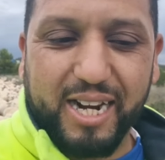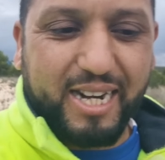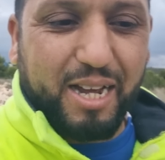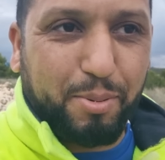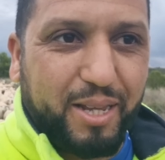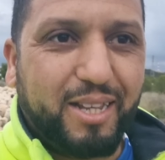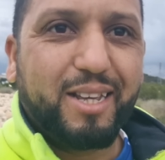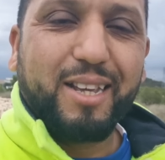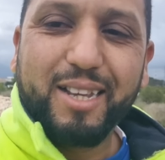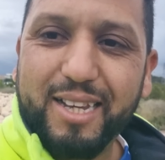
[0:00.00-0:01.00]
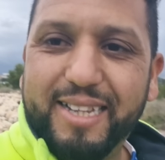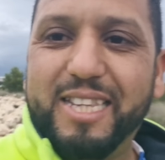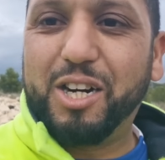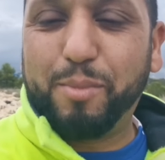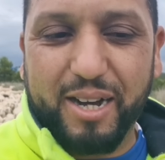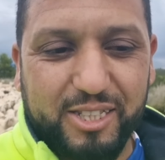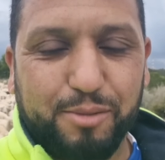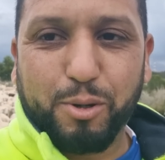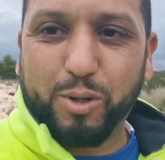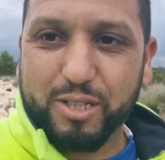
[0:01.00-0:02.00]
لينا الركابي حتى هما
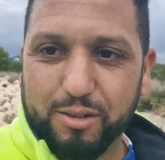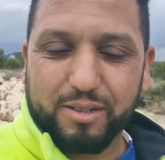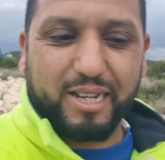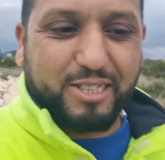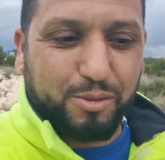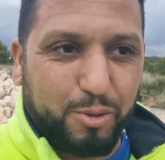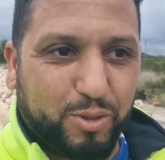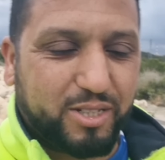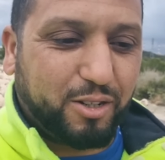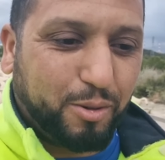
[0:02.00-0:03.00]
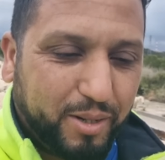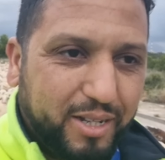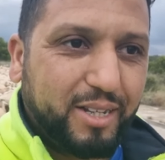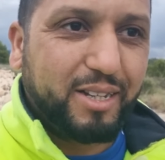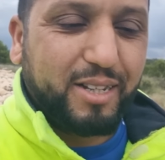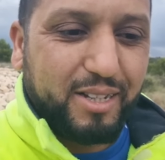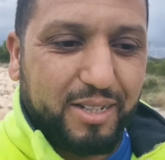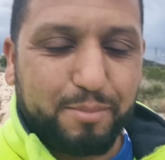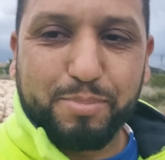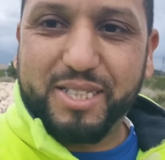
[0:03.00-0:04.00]
خاصهم يوصلوا خاصهم يوصلهم
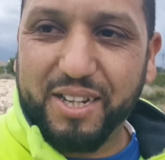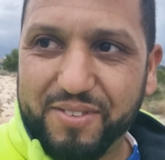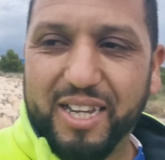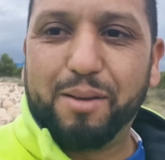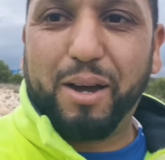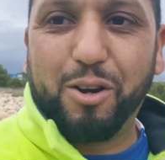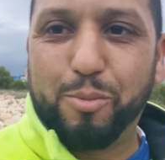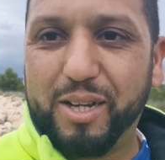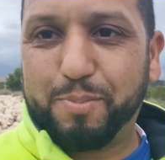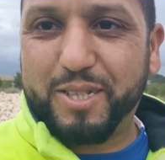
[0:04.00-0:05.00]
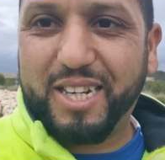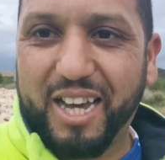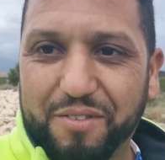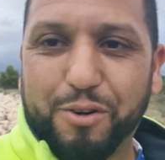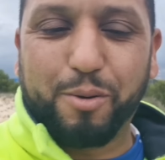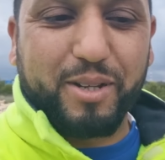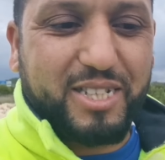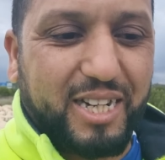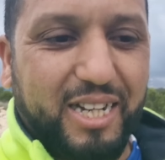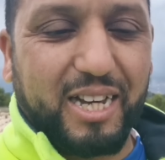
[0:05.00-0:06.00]
بزاف ديال المعلومات باش يعرفوهم ان
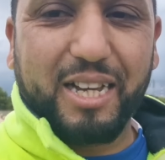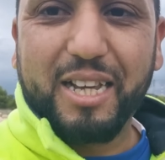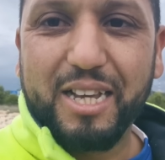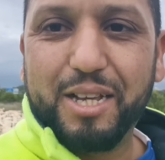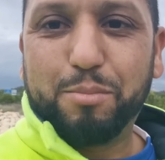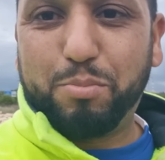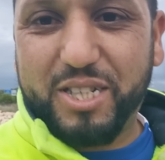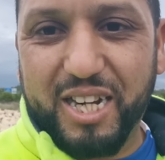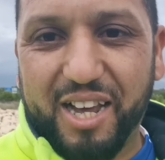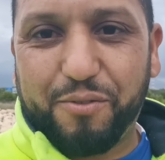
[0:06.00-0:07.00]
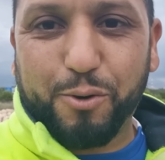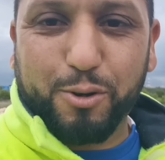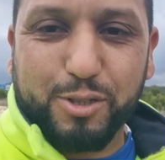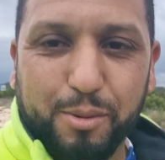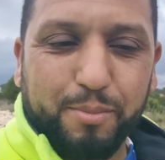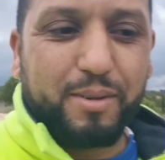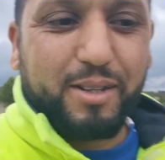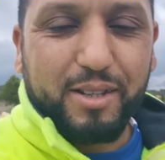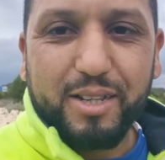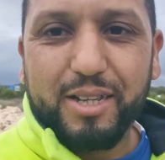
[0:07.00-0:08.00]
شاء الله باش يعرفوا روسهم
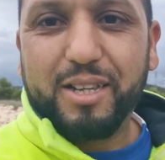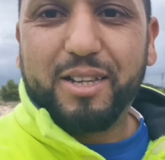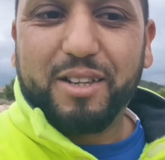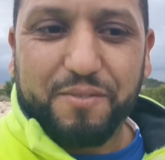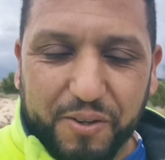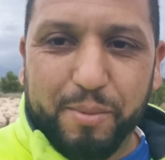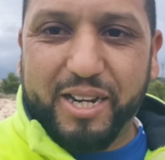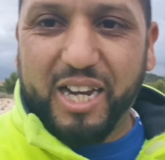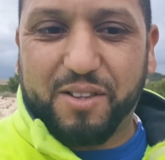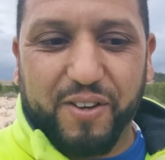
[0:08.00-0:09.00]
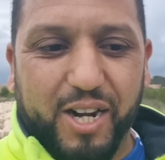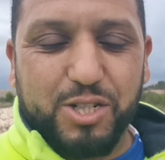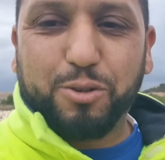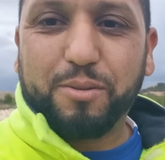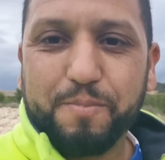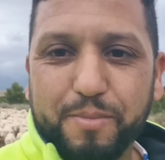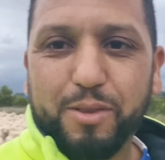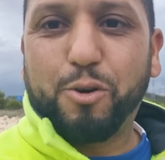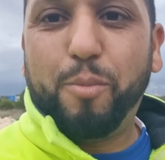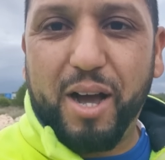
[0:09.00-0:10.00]
في من كيتفرجوا
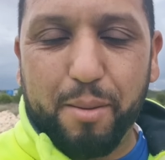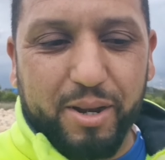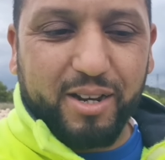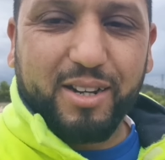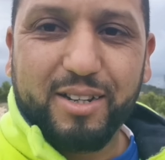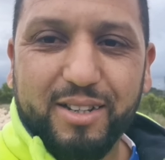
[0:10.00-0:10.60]
ومع من